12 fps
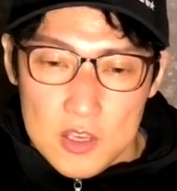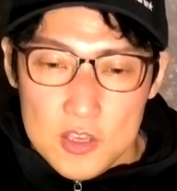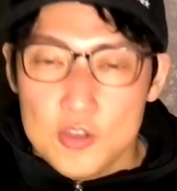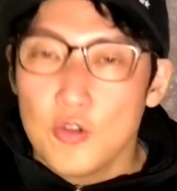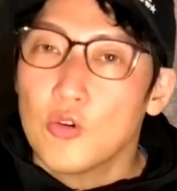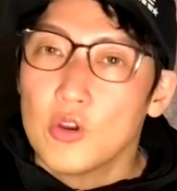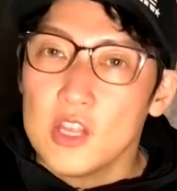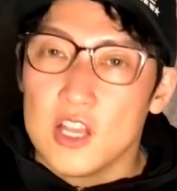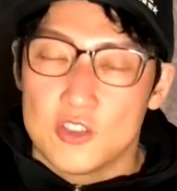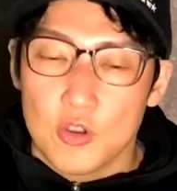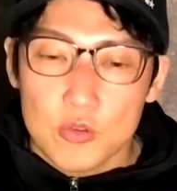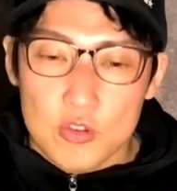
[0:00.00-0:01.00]
一応これね、
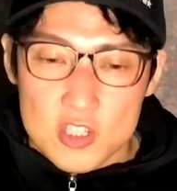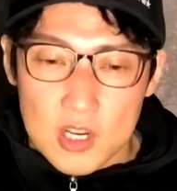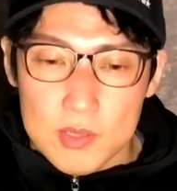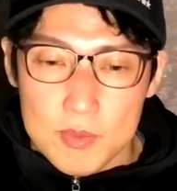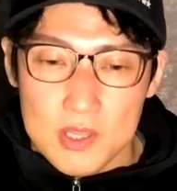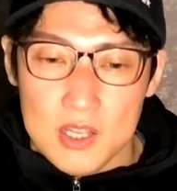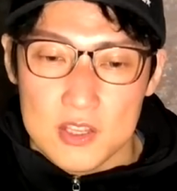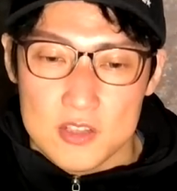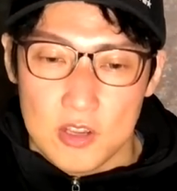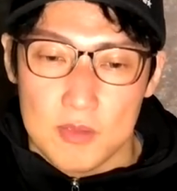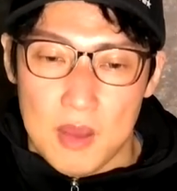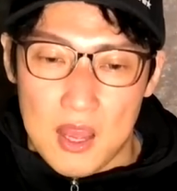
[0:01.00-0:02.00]
ちょっと調べてみたんです
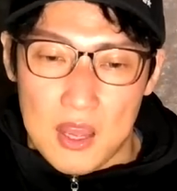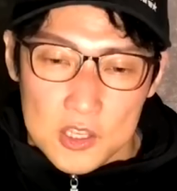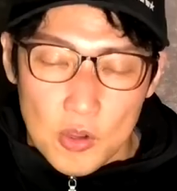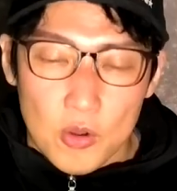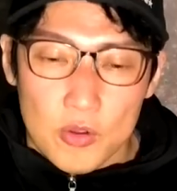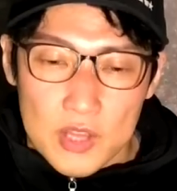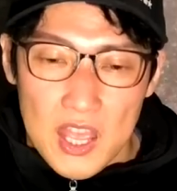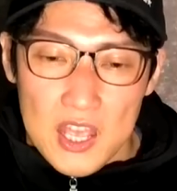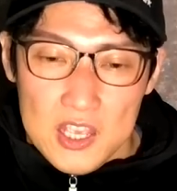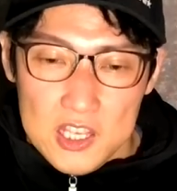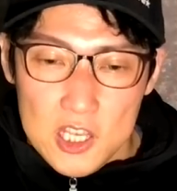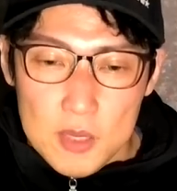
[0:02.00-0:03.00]
よ、今。今日の
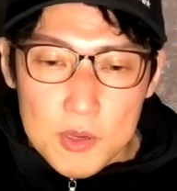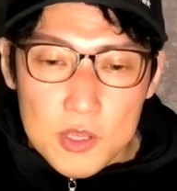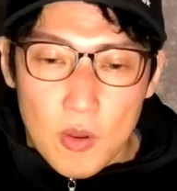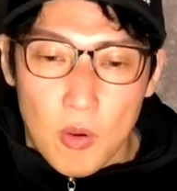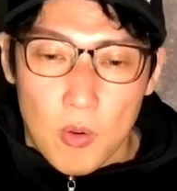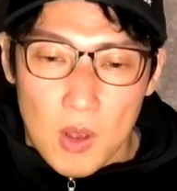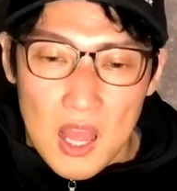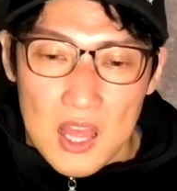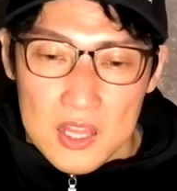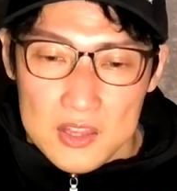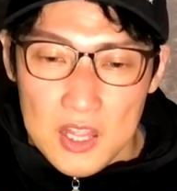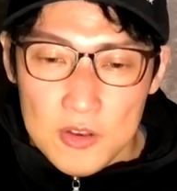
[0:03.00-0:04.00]
ね、EV の方が
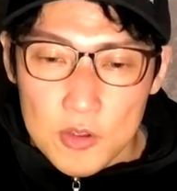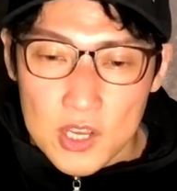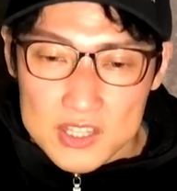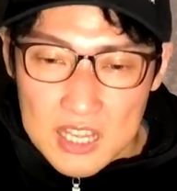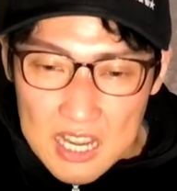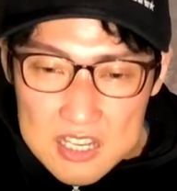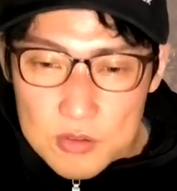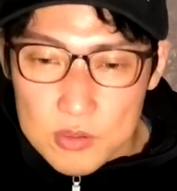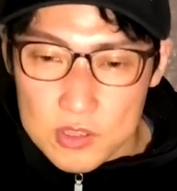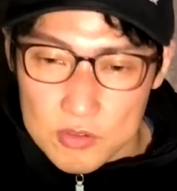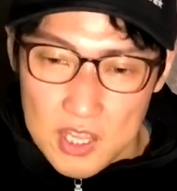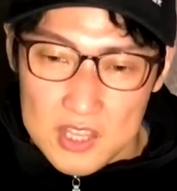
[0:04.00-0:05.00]
燃料費が高いぞっ
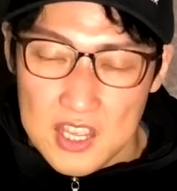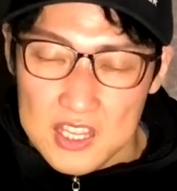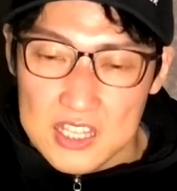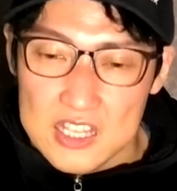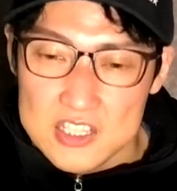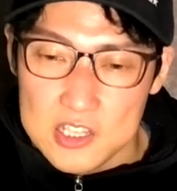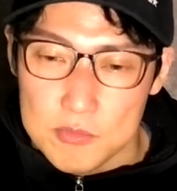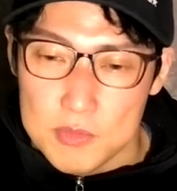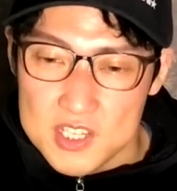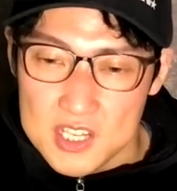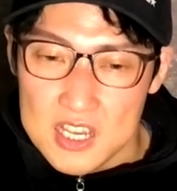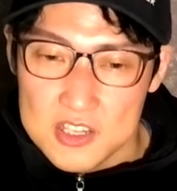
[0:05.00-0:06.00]
ていうね、データ出してる
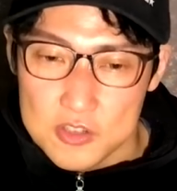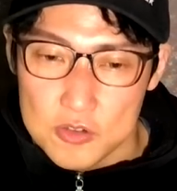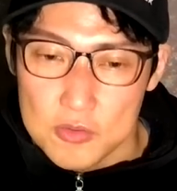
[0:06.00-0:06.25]
ミシガン州